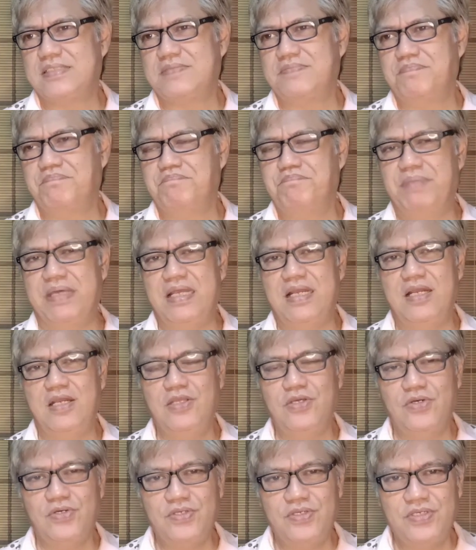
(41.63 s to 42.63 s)

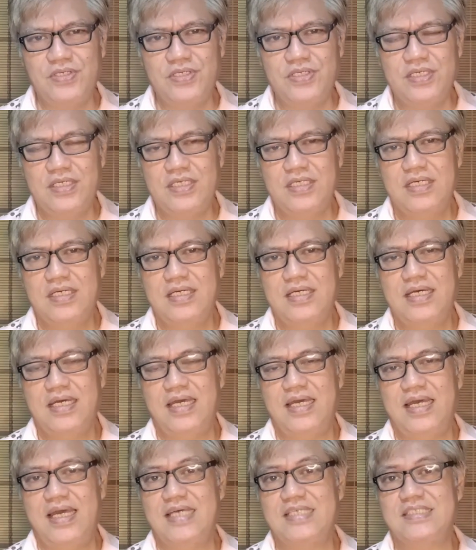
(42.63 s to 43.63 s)
billion
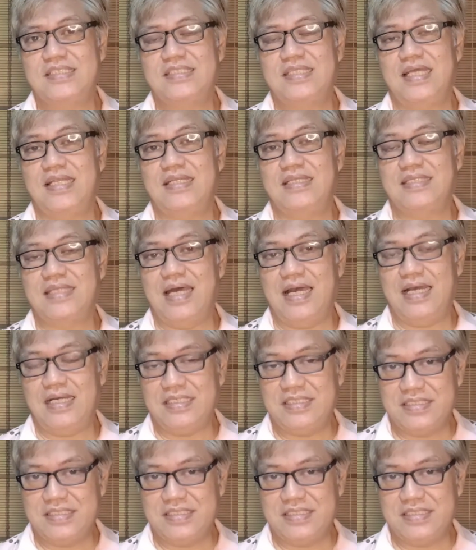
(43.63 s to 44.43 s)
estate tax